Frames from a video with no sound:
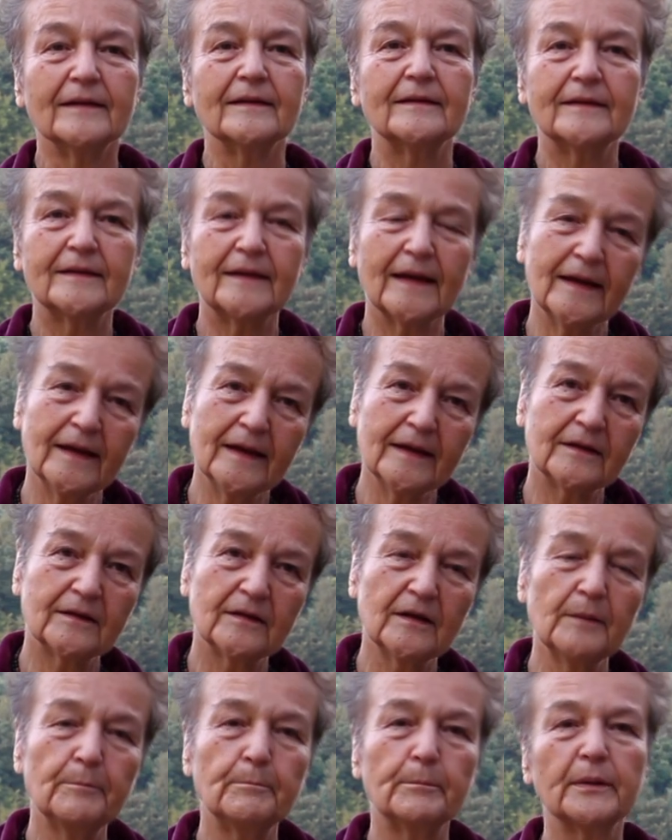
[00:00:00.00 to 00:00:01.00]

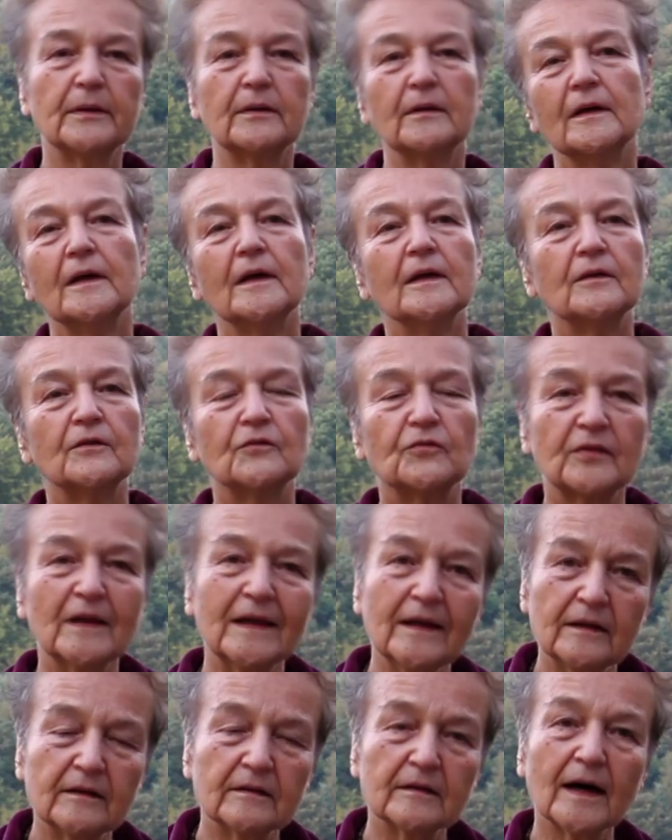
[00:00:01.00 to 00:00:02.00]
TTIP,
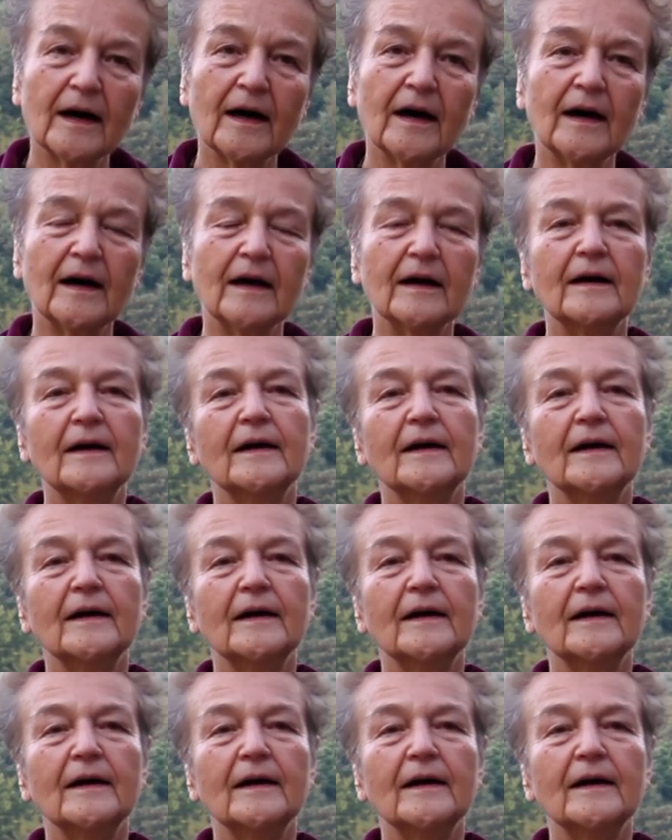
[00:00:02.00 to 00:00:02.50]
CETA,